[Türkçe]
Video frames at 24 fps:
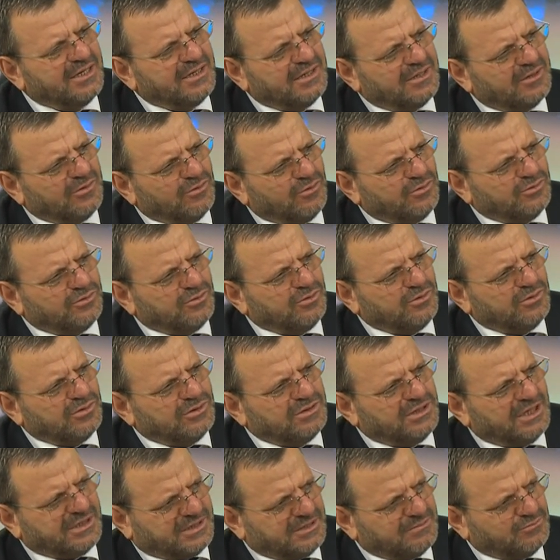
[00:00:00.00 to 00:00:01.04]
e, onu
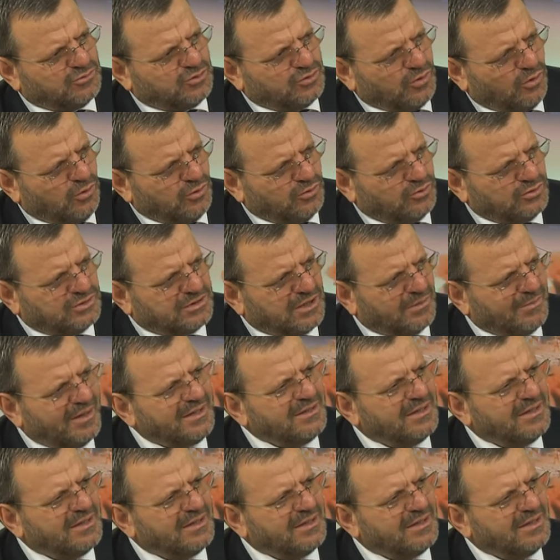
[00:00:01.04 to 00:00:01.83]
yatırmış olduğu zaman.